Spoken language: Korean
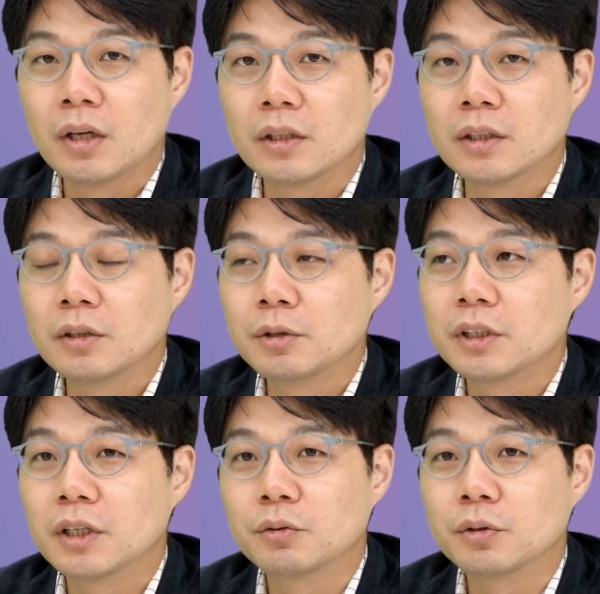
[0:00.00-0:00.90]
이제는
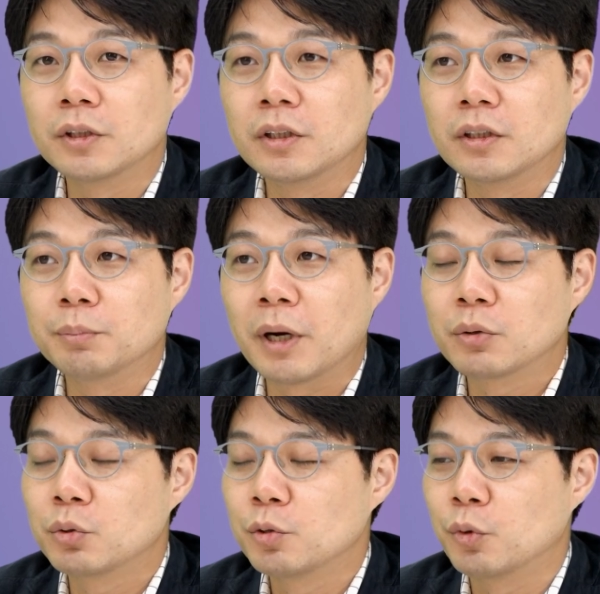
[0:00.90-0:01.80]
이제 이
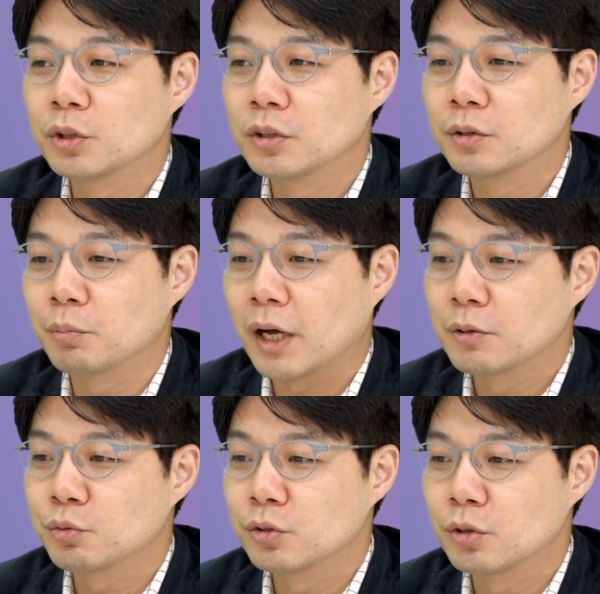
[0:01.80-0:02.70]
방송을 보시는
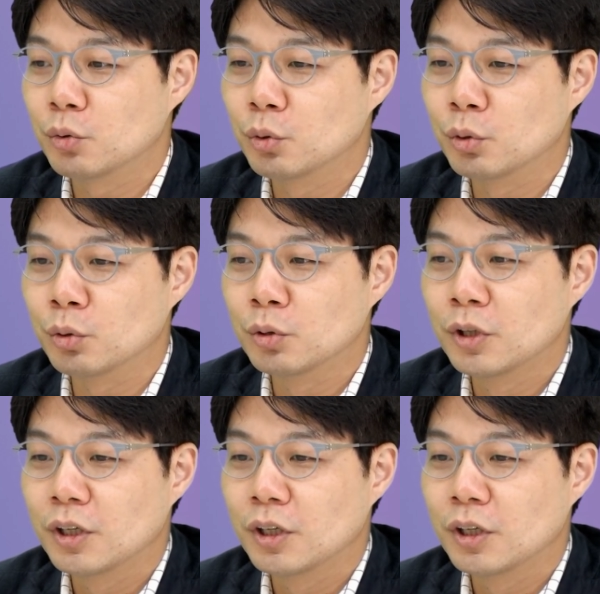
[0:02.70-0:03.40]
많은 분들도